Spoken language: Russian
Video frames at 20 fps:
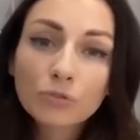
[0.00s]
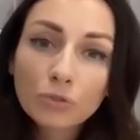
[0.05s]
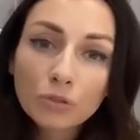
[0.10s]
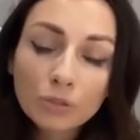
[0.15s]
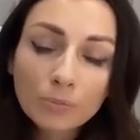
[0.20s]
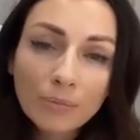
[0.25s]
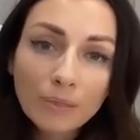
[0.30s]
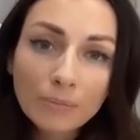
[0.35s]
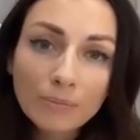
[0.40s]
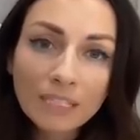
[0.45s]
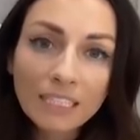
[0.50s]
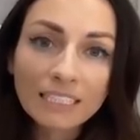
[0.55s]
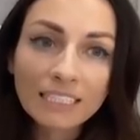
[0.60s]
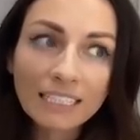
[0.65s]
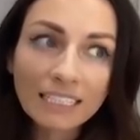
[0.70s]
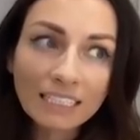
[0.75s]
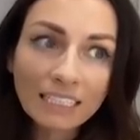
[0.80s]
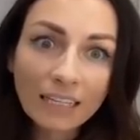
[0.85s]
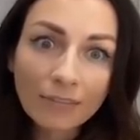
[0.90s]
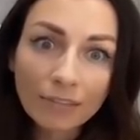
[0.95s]
И в тот момент,
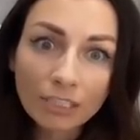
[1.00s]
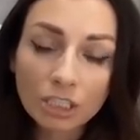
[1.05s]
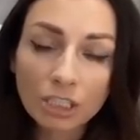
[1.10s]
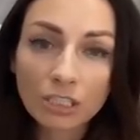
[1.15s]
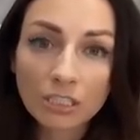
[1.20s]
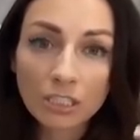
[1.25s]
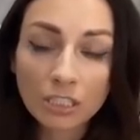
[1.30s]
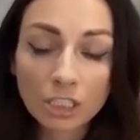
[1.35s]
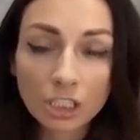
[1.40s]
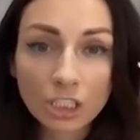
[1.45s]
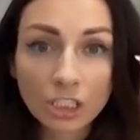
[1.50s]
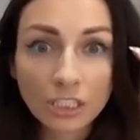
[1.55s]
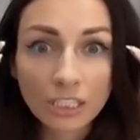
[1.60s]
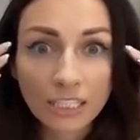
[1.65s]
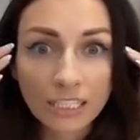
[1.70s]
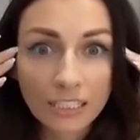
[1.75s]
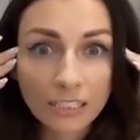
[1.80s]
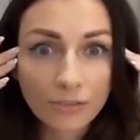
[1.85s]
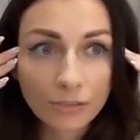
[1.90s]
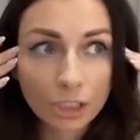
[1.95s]
когда ваша
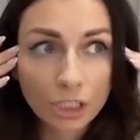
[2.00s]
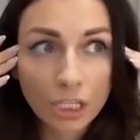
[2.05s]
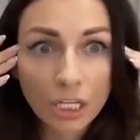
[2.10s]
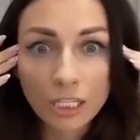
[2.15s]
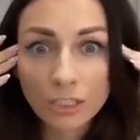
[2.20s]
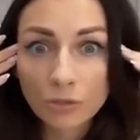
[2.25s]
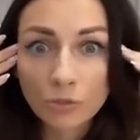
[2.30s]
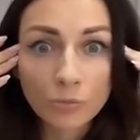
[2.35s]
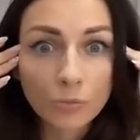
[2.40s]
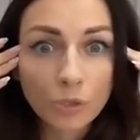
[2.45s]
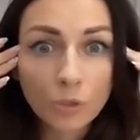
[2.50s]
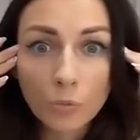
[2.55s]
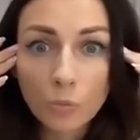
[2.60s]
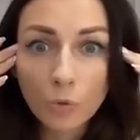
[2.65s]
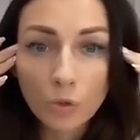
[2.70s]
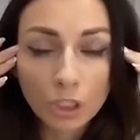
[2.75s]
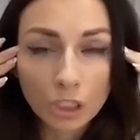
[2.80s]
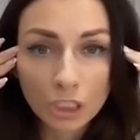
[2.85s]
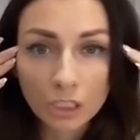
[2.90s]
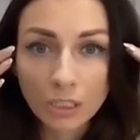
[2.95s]
защита, когда ваш разум не
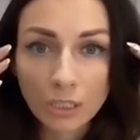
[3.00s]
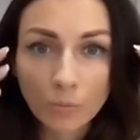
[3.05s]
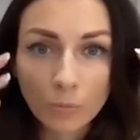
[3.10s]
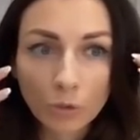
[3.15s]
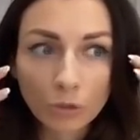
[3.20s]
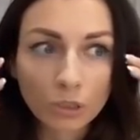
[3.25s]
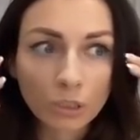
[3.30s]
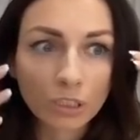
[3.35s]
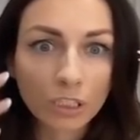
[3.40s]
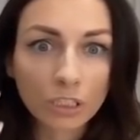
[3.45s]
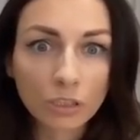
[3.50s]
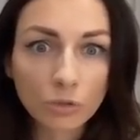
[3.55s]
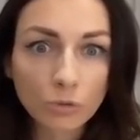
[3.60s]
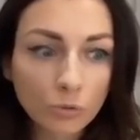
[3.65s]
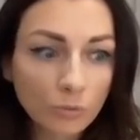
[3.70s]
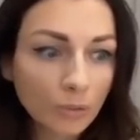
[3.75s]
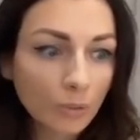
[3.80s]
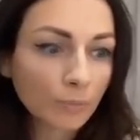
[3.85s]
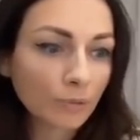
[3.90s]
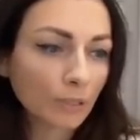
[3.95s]
может работать
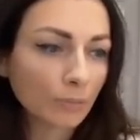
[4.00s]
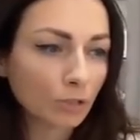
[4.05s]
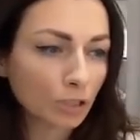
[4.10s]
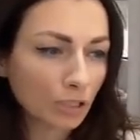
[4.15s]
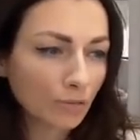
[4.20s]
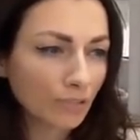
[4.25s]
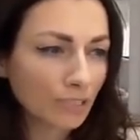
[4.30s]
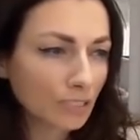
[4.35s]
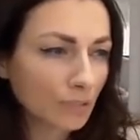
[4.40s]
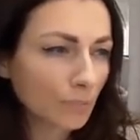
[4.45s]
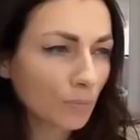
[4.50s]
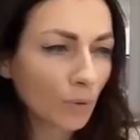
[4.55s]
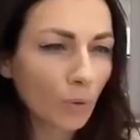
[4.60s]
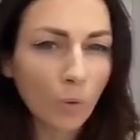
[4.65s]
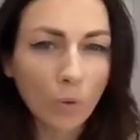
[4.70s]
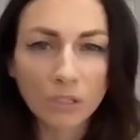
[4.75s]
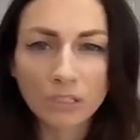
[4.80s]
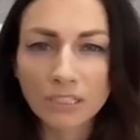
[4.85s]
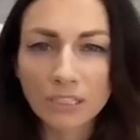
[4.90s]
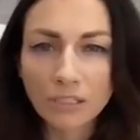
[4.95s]
разумно, потому что вас
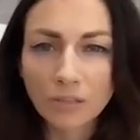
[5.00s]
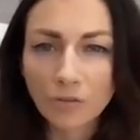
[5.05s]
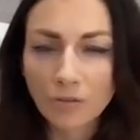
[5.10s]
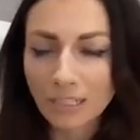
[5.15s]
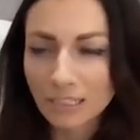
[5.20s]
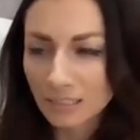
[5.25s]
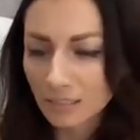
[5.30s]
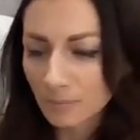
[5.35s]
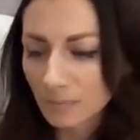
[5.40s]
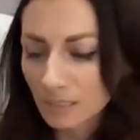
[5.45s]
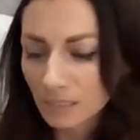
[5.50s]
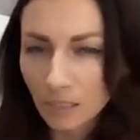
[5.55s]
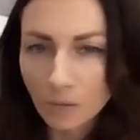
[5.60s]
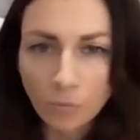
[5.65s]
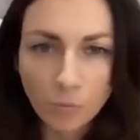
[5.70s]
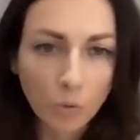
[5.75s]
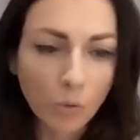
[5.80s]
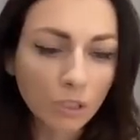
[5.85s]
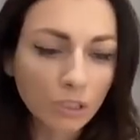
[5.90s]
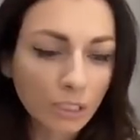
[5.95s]
бросили, у вас там с
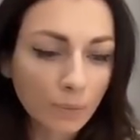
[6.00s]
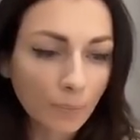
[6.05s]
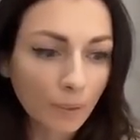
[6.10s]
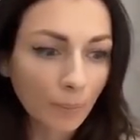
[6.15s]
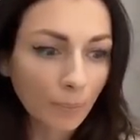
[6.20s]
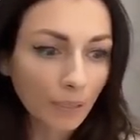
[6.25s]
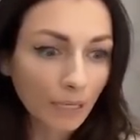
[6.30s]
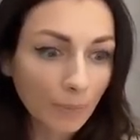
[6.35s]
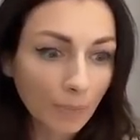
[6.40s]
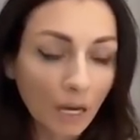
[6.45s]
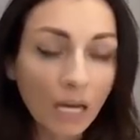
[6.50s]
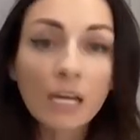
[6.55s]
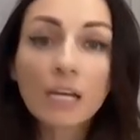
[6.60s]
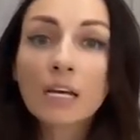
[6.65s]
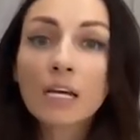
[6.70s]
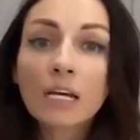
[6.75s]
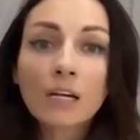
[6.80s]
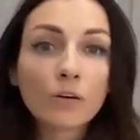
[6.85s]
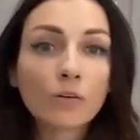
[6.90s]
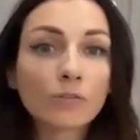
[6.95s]
работой проблема,
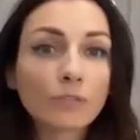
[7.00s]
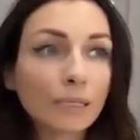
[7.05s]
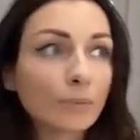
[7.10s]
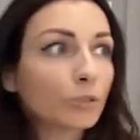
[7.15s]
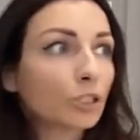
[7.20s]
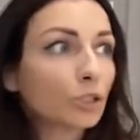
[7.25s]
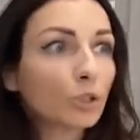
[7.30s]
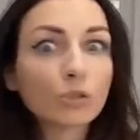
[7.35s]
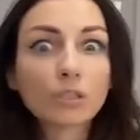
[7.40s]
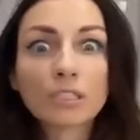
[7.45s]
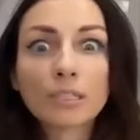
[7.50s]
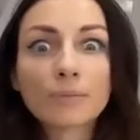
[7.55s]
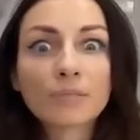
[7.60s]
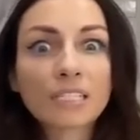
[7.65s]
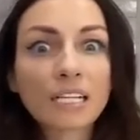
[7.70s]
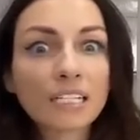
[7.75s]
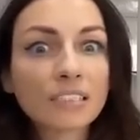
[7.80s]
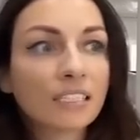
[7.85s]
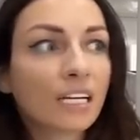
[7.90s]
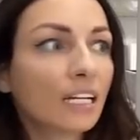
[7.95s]
вы там что-то там
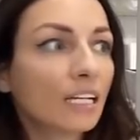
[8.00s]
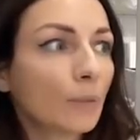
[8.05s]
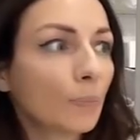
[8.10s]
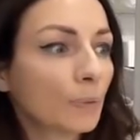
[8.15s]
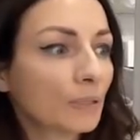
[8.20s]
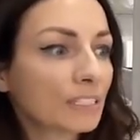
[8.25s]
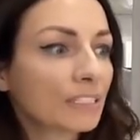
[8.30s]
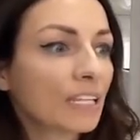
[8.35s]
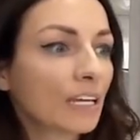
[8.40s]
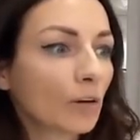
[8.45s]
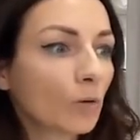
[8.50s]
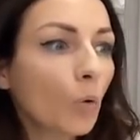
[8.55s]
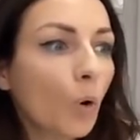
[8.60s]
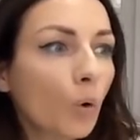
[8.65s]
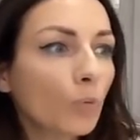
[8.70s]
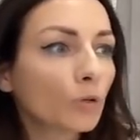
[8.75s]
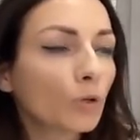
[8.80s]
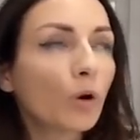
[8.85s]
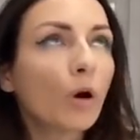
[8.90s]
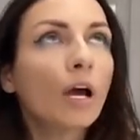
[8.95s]
сказали по
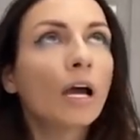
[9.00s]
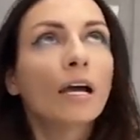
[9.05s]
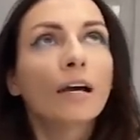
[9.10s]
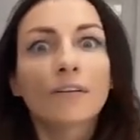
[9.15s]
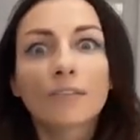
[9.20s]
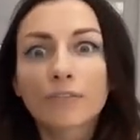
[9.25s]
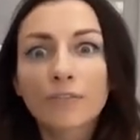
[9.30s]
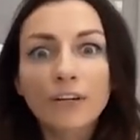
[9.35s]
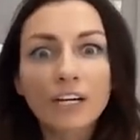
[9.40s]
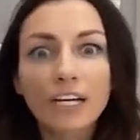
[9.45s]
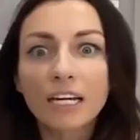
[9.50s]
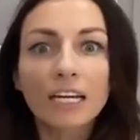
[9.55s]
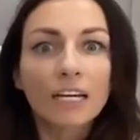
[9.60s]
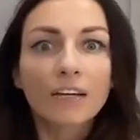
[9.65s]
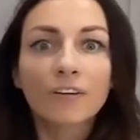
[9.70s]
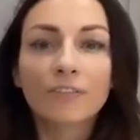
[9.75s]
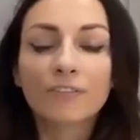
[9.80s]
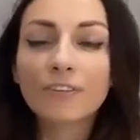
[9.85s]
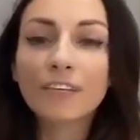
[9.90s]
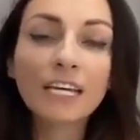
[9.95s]
здоровью, вы
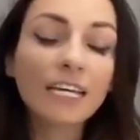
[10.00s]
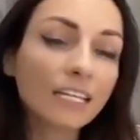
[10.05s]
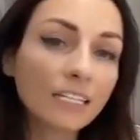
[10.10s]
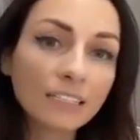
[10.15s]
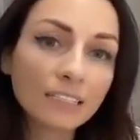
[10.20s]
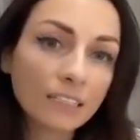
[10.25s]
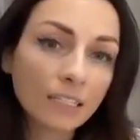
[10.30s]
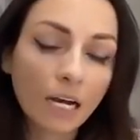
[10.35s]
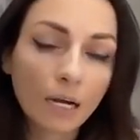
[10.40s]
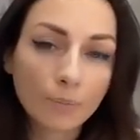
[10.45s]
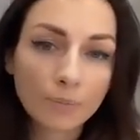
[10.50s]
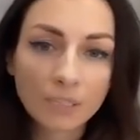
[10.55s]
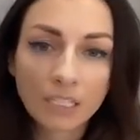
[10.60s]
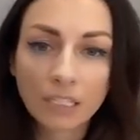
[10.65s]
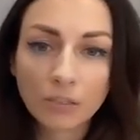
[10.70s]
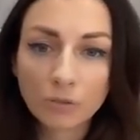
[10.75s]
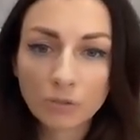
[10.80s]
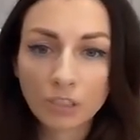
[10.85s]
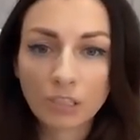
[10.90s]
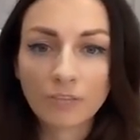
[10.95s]
верите
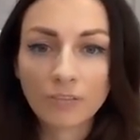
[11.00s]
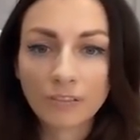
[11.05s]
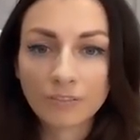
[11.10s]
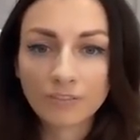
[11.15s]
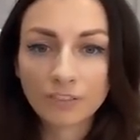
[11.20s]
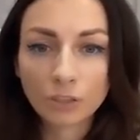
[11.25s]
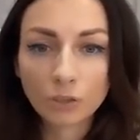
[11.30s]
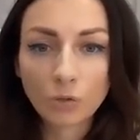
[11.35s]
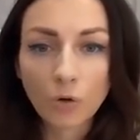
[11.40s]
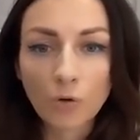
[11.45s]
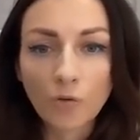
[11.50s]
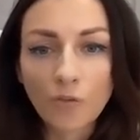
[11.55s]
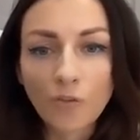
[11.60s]
абсолютно во все.